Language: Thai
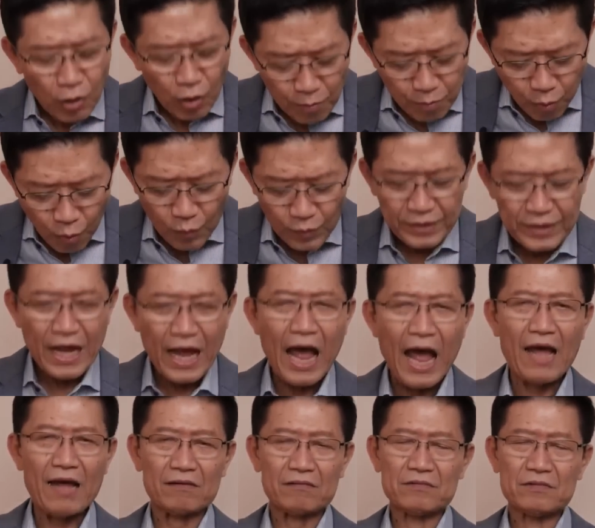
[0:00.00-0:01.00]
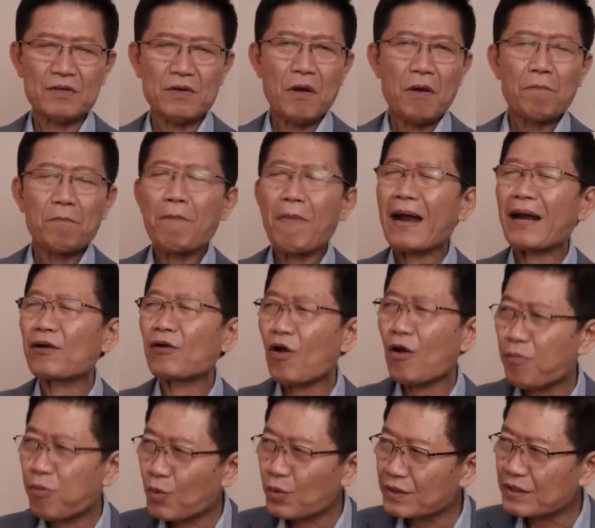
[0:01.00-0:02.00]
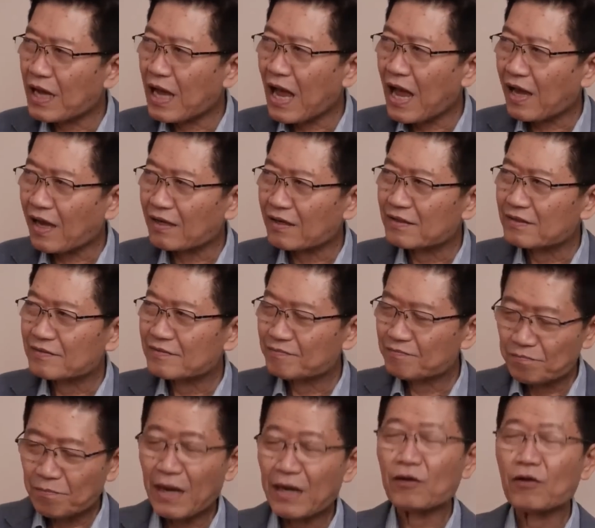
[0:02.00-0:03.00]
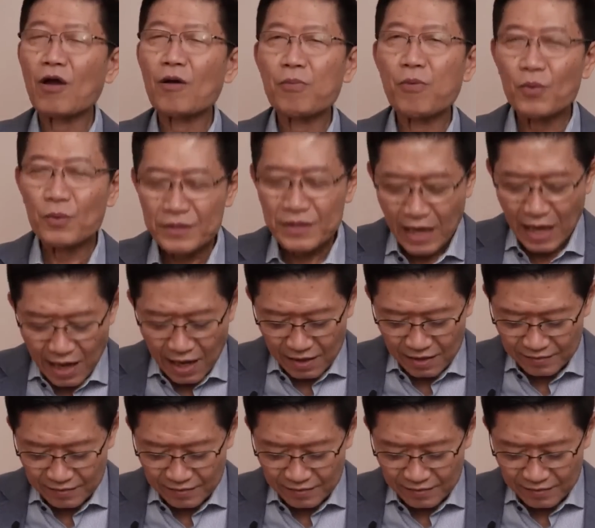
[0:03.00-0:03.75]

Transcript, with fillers: ก็พูดยากมันก็พูดยาก มันก็พูดยาก อย่างเรื่องหนึ่